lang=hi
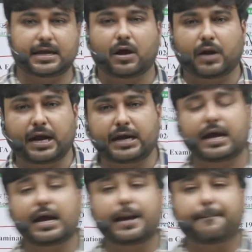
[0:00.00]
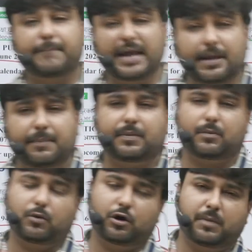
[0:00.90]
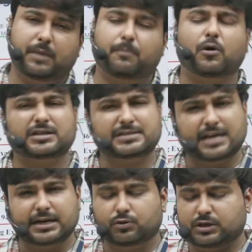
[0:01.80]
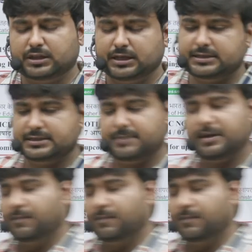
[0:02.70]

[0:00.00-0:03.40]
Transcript: राइट पेन पेपर मोड में बहुत आसानी होती थी जैसे मैंने आपको